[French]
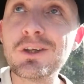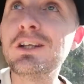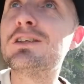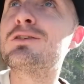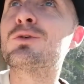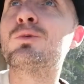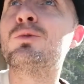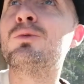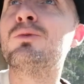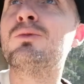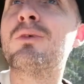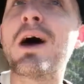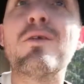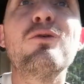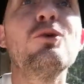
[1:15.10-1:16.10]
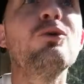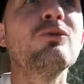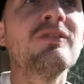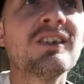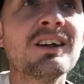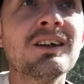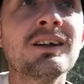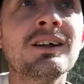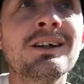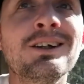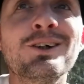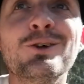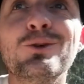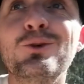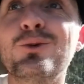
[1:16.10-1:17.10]
ils sont à volonté,
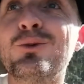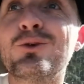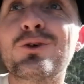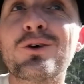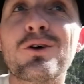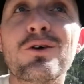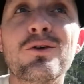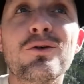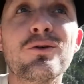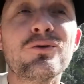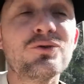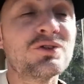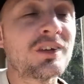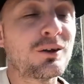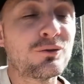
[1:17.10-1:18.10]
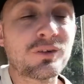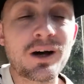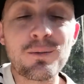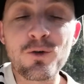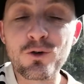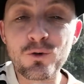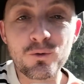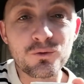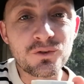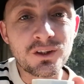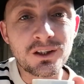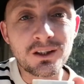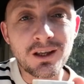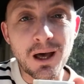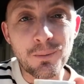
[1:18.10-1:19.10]
donc euh, vous êtes vraiment
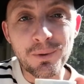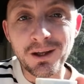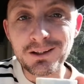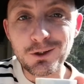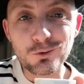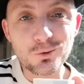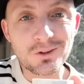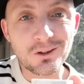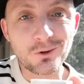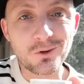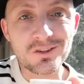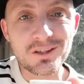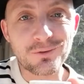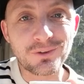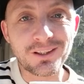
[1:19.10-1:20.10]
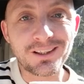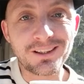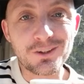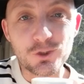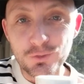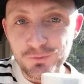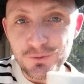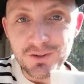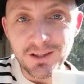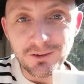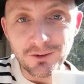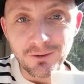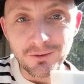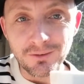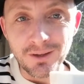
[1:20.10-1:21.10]
conviés à partir du 14 avril. Je vous
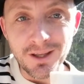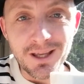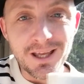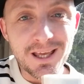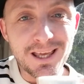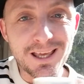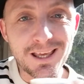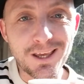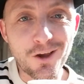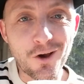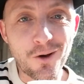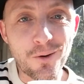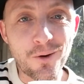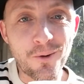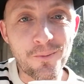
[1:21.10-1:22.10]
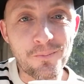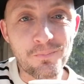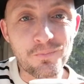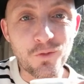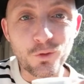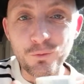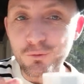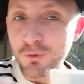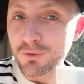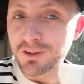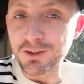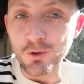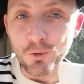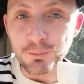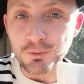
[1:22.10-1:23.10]
attends et euh, nous ferons
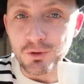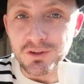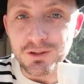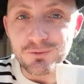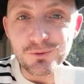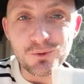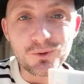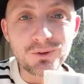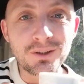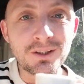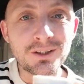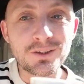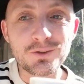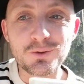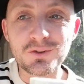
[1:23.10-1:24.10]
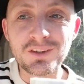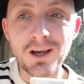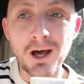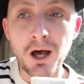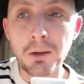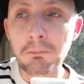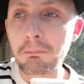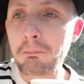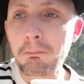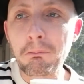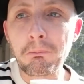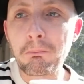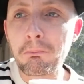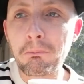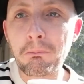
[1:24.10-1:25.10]
des groupes de niveau. Ce sera
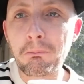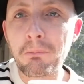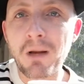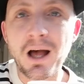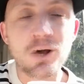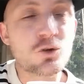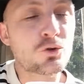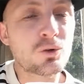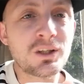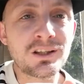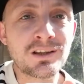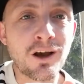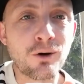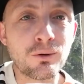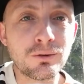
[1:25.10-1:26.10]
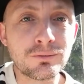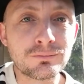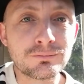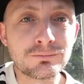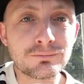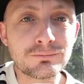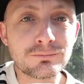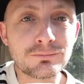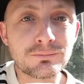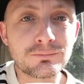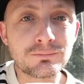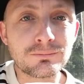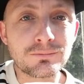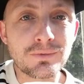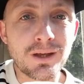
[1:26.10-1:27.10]
un joli chaos
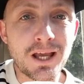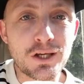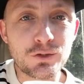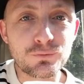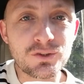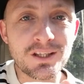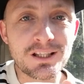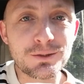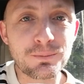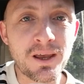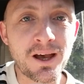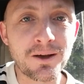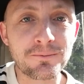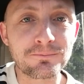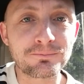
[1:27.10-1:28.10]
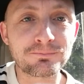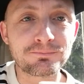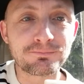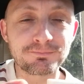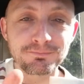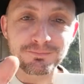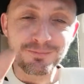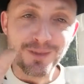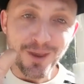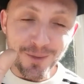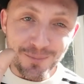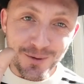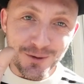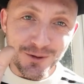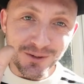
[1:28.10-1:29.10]
et je vous espère.
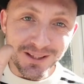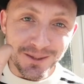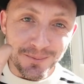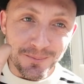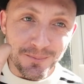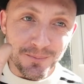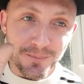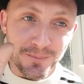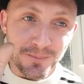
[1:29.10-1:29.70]
Bonne journée.